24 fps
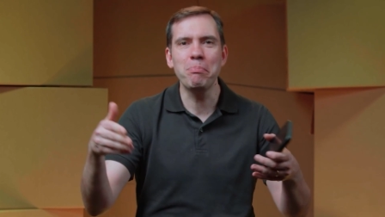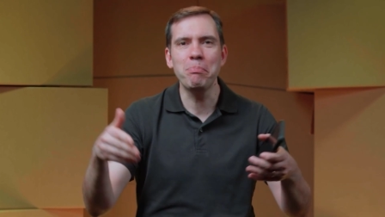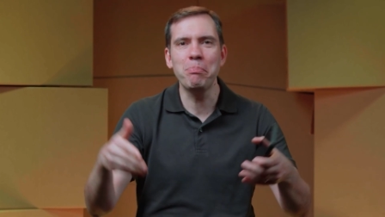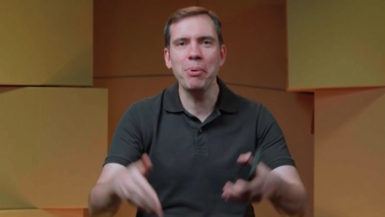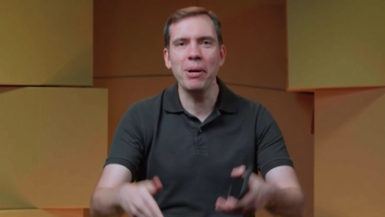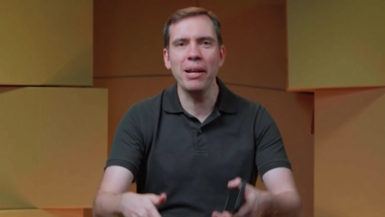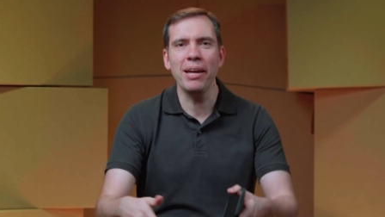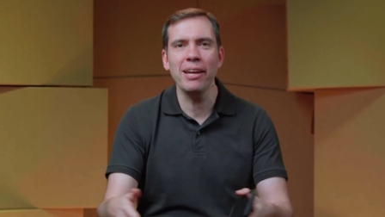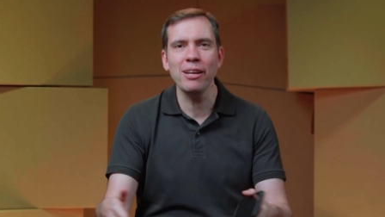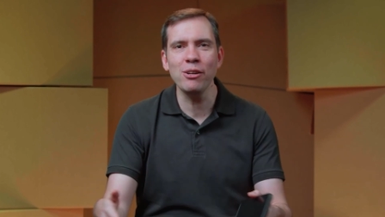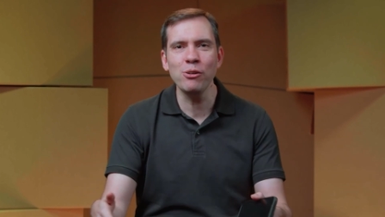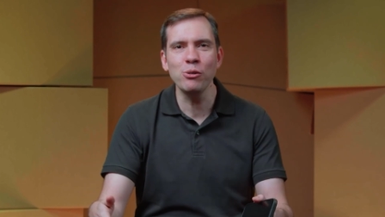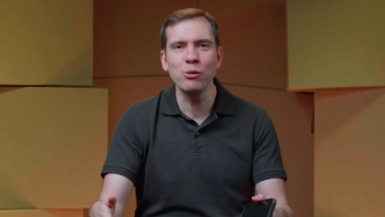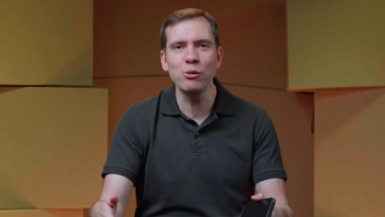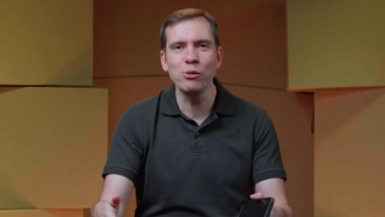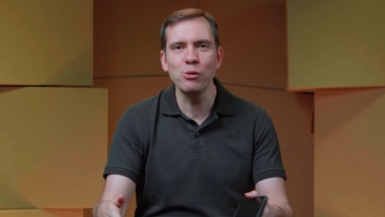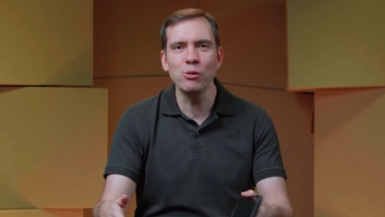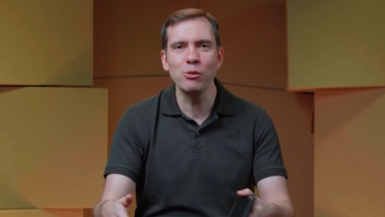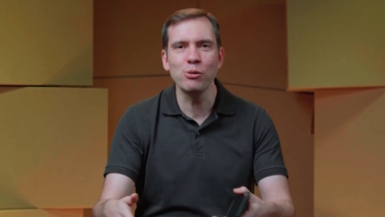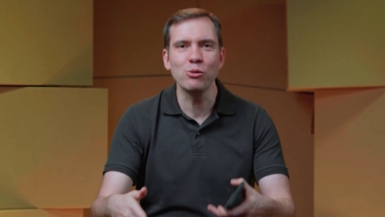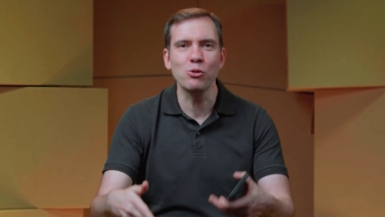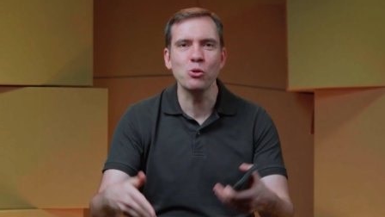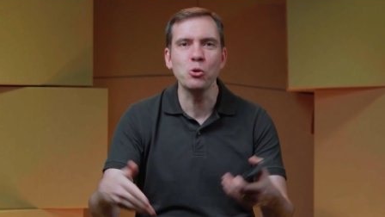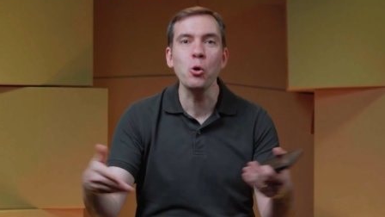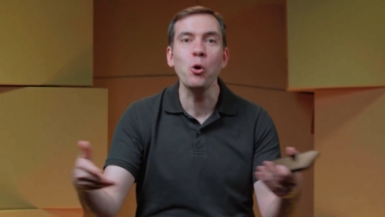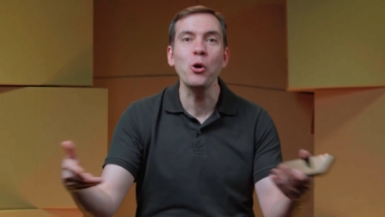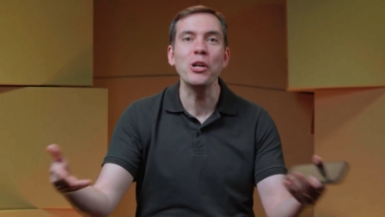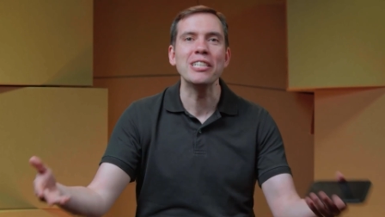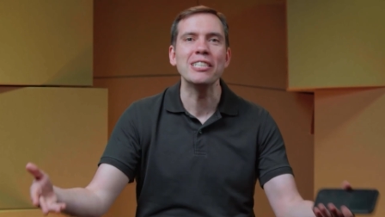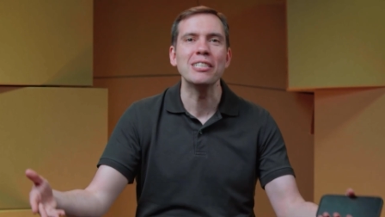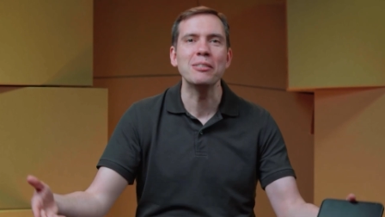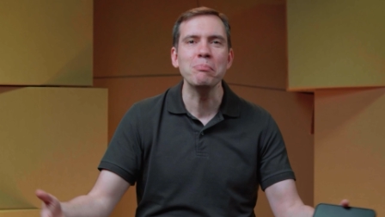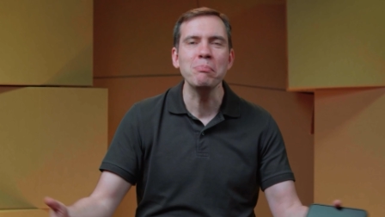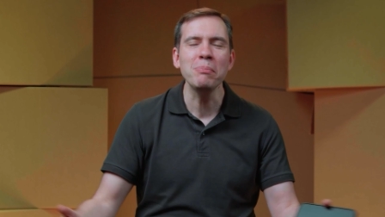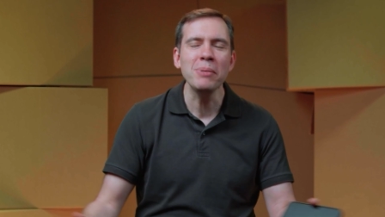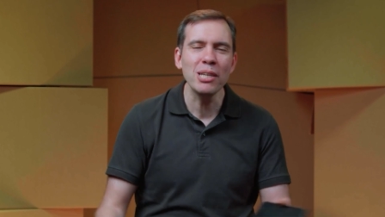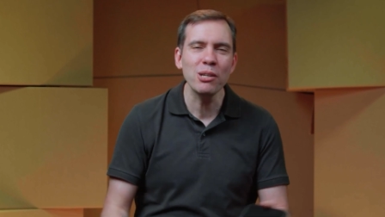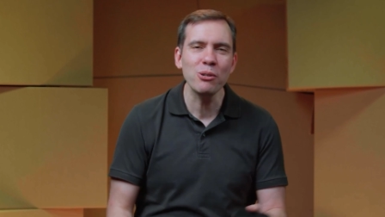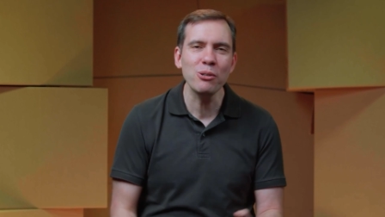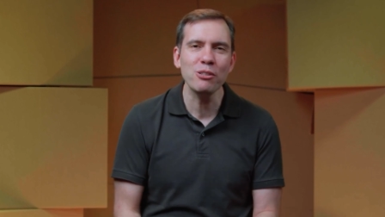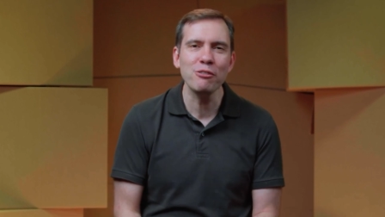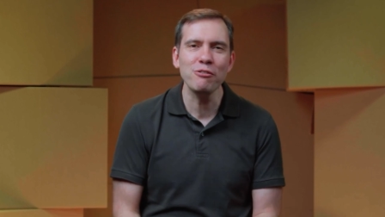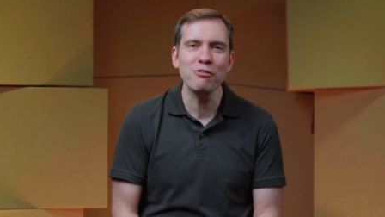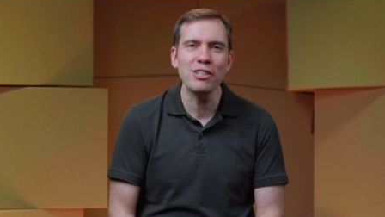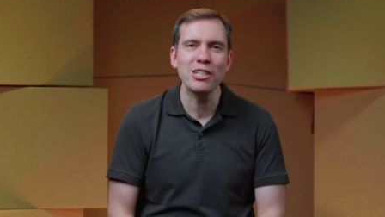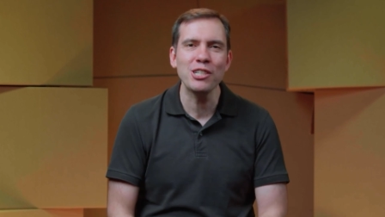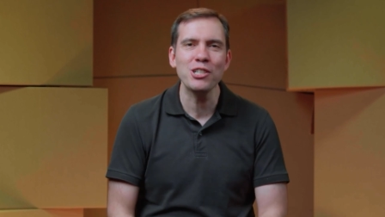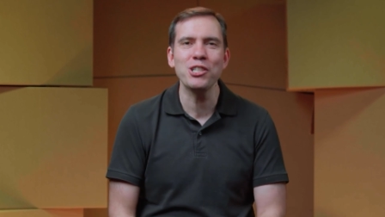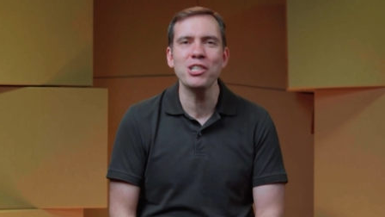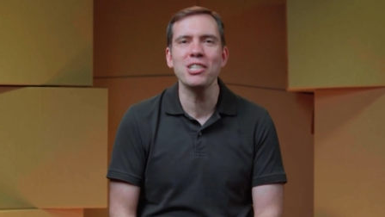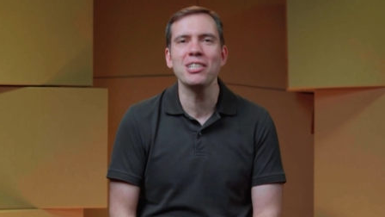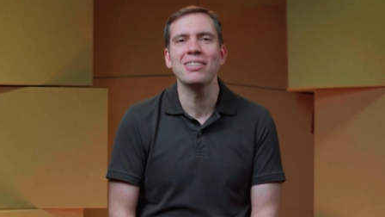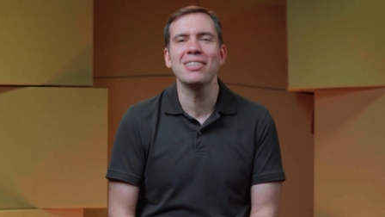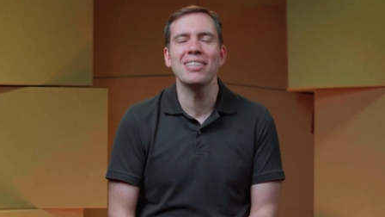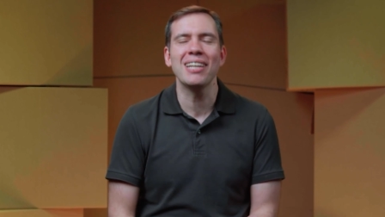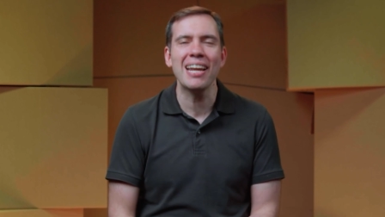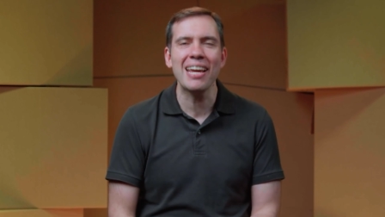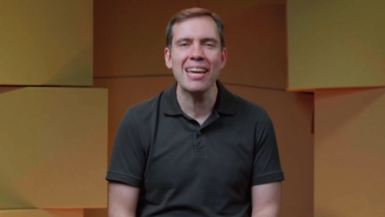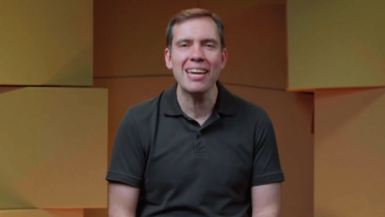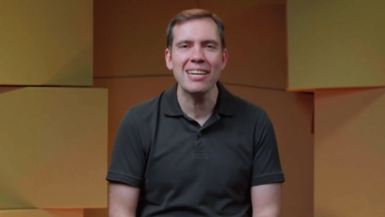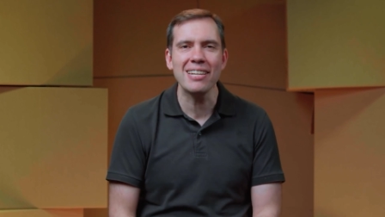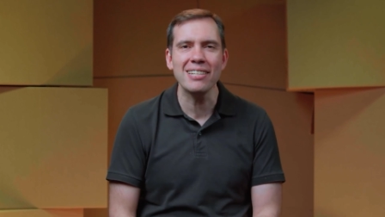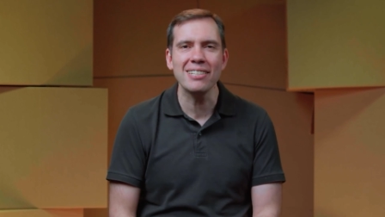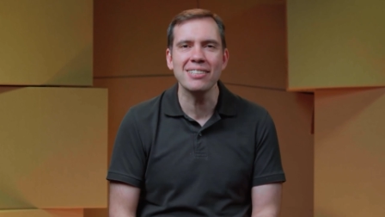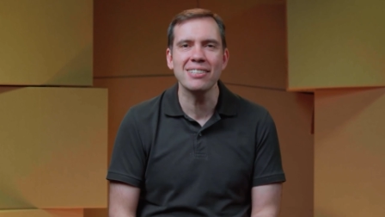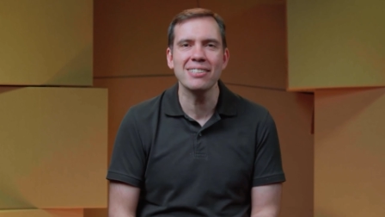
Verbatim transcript: pleno 2023